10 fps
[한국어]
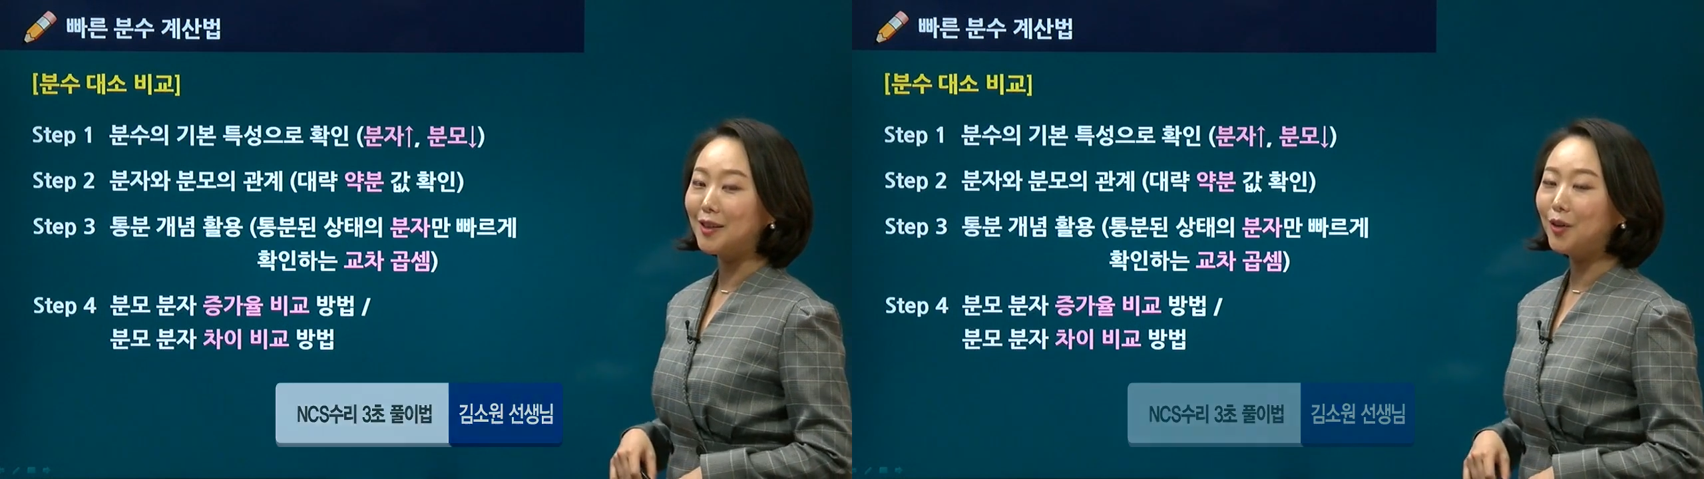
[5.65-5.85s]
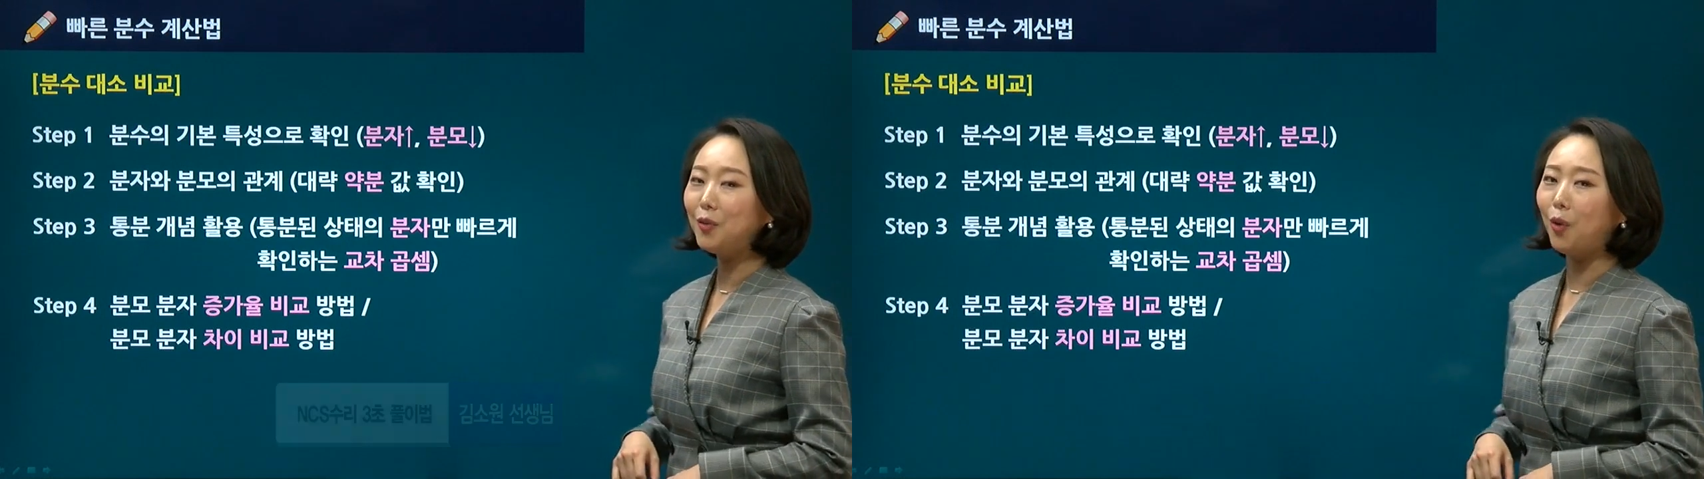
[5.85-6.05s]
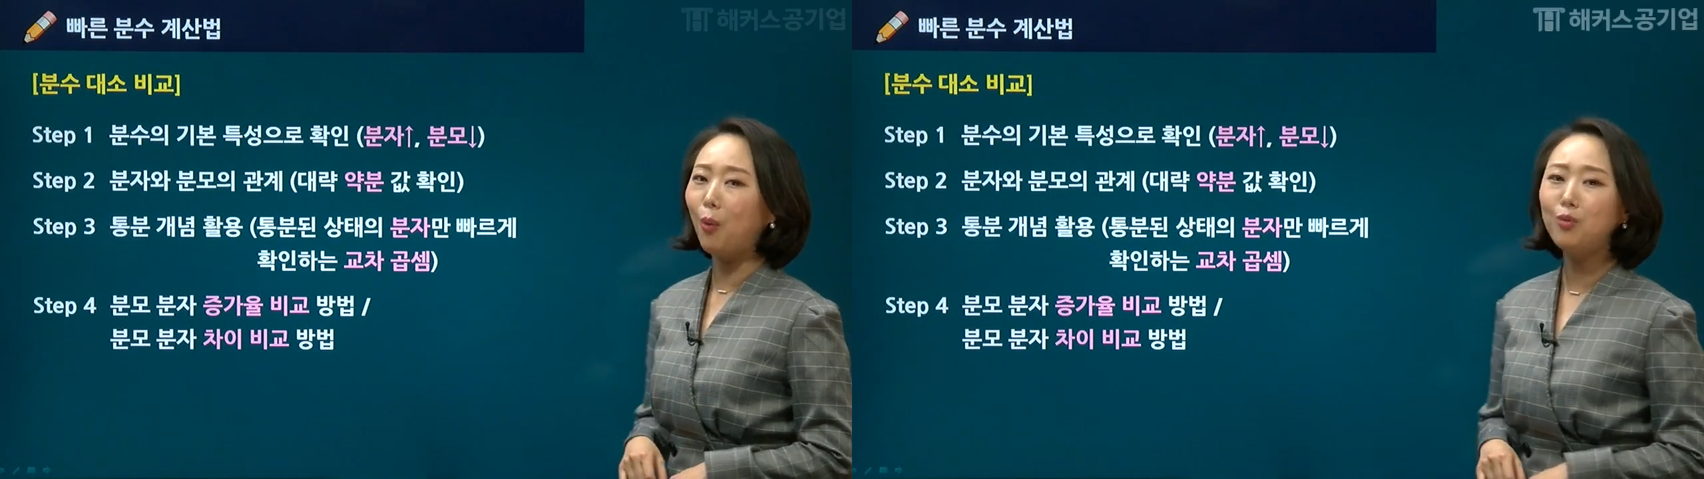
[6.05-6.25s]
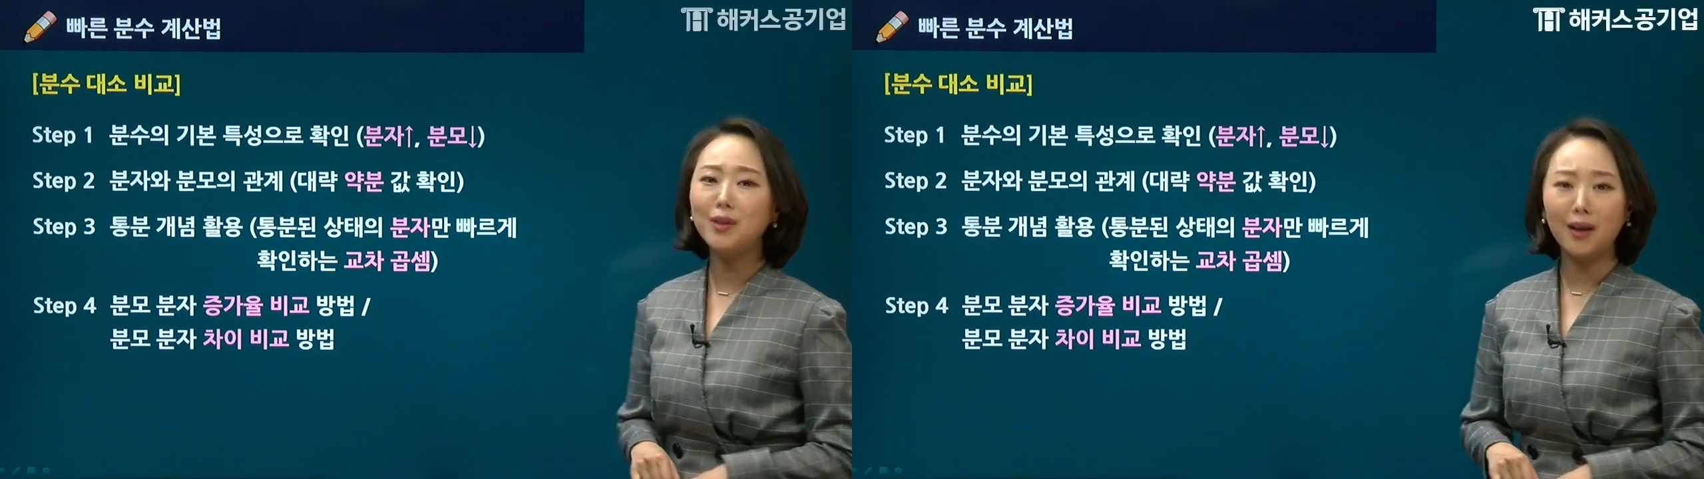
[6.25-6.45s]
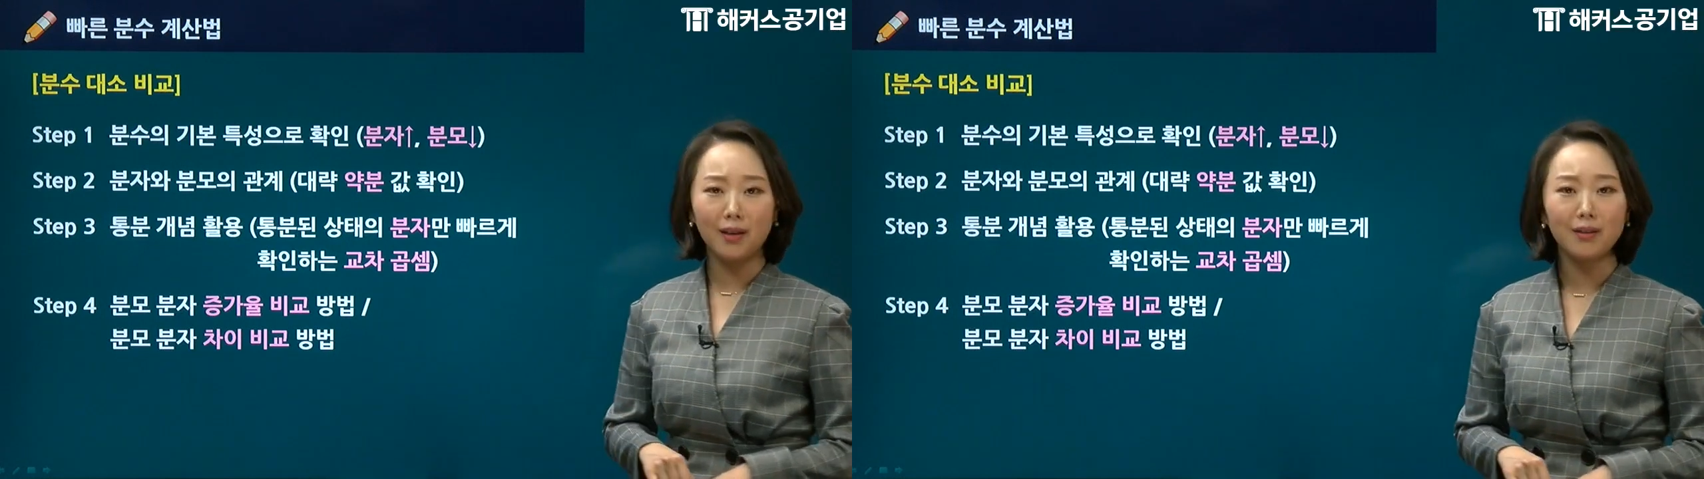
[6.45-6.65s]
이건
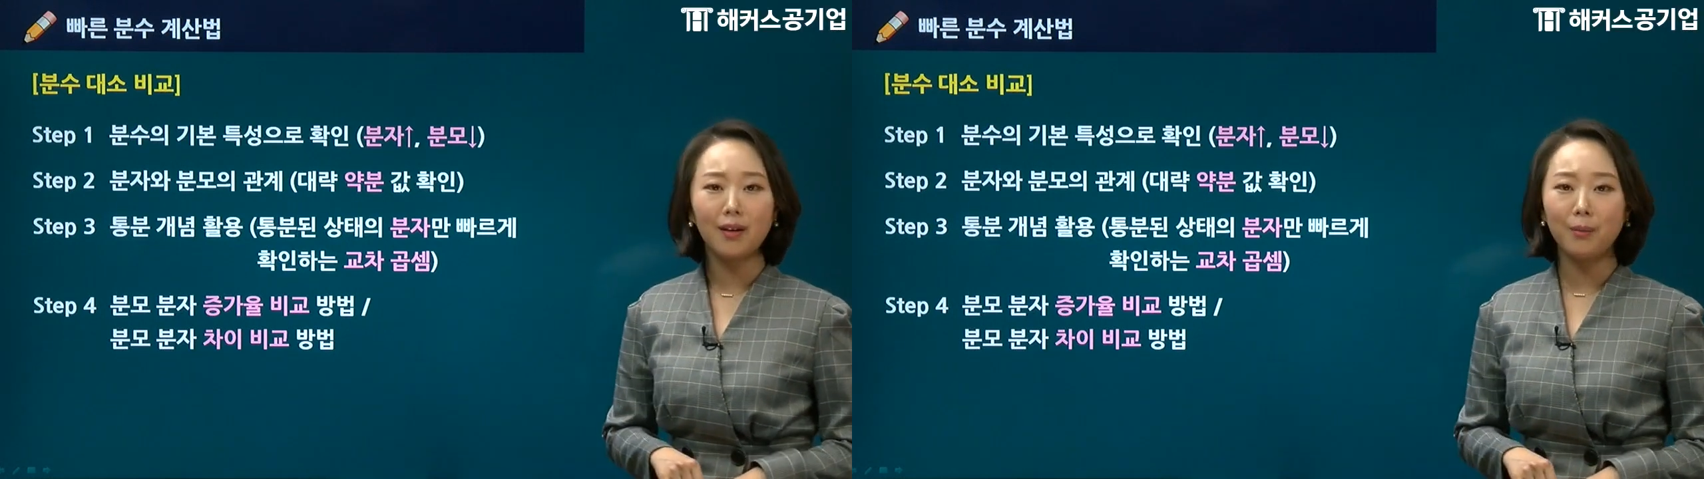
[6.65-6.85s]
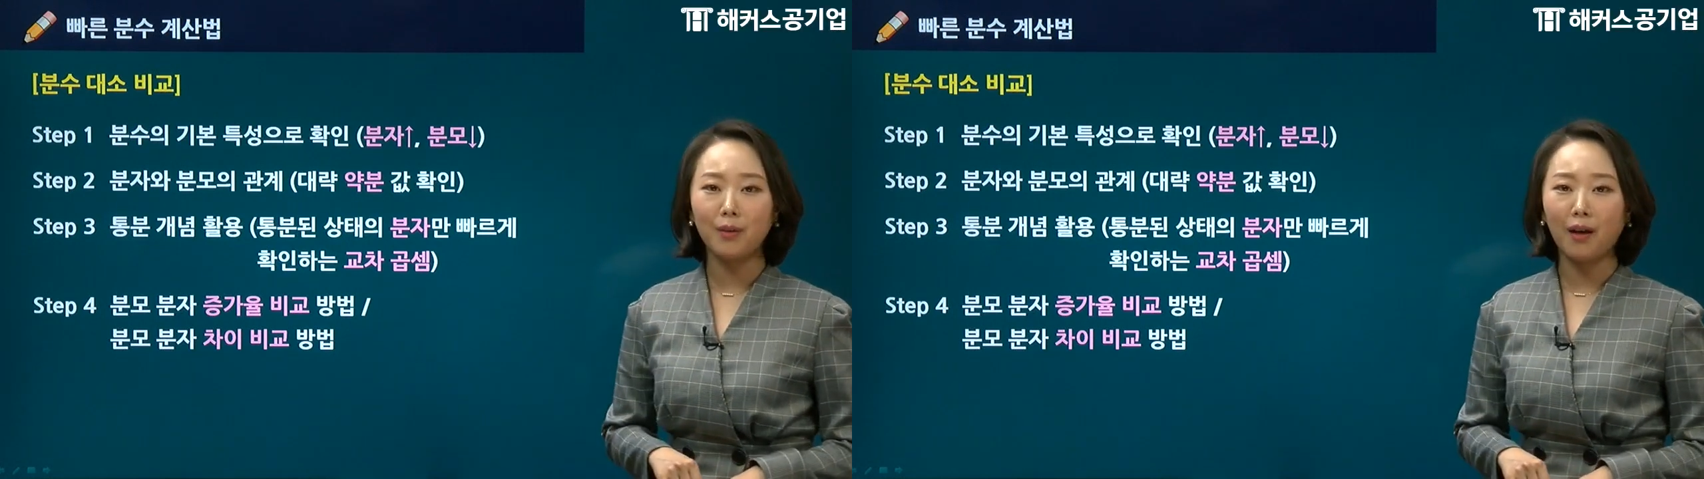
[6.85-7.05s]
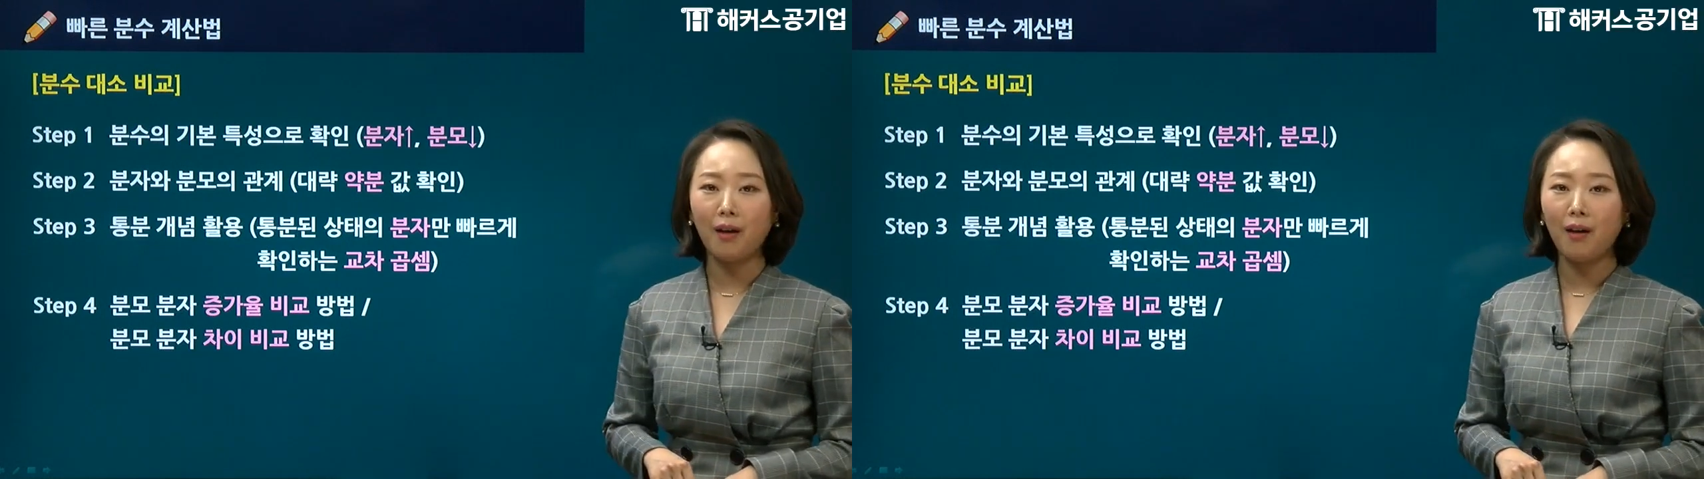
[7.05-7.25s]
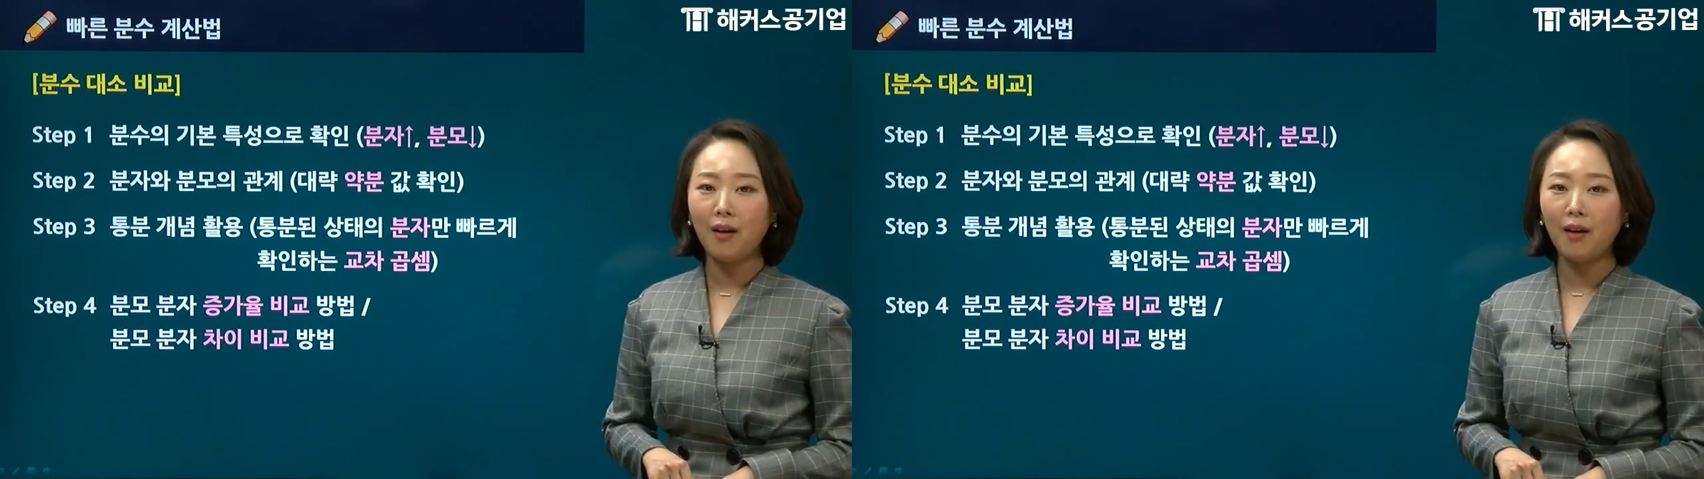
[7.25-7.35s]
너무나 간단합니다.